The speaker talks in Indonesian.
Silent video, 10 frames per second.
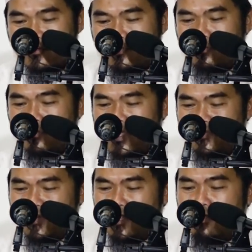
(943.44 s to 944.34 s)
Rasulullah
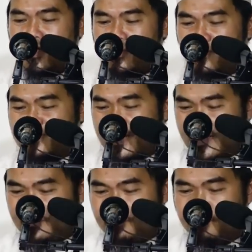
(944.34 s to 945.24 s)
Shallallahu alaihi
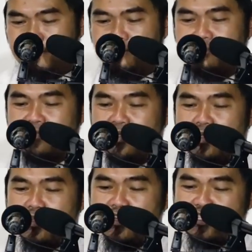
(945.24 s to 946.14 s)
wasallam
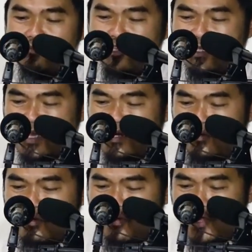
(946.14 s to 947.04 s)

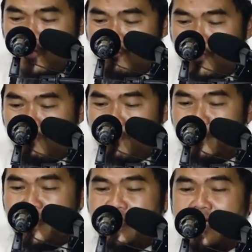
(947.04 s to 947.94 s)
disebutkan oleh Ummul
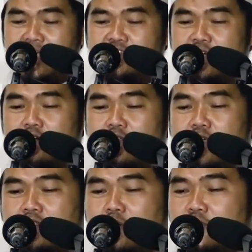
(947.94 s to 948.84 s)
Mukminin Aisyah
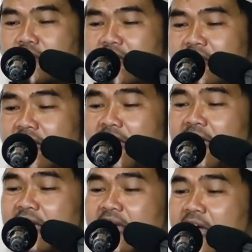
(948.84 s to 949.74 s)
radhiyallahu taala
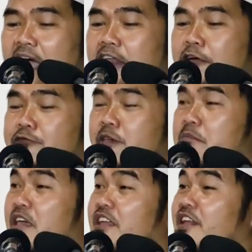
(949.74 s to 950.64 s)
kana fi
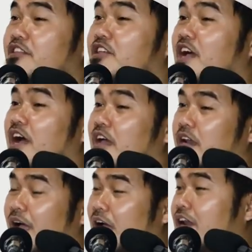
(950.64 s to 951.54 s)
mihnati
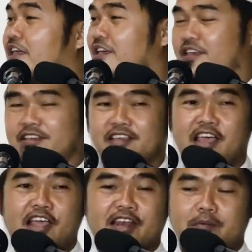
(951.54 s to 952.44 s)
akhir ahlihi.
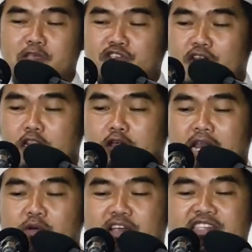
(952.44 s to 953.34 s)
Nabi Shallallahu
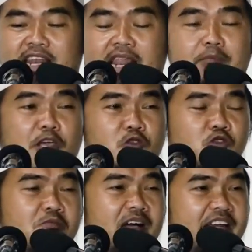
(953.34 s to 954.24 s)
Alaihi Wasallam itu
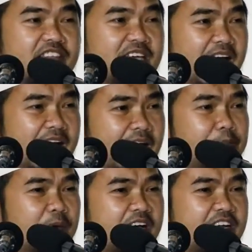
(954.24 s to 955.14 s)

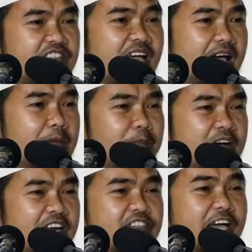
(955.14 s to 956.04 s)
mengerjakan
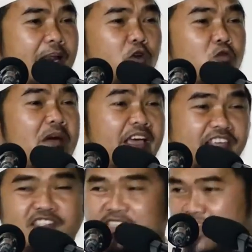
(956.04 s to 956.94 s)
pekerjaan-pekerjaan rumah
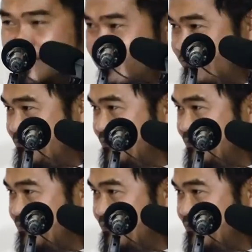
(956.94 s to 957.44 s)
istrinya,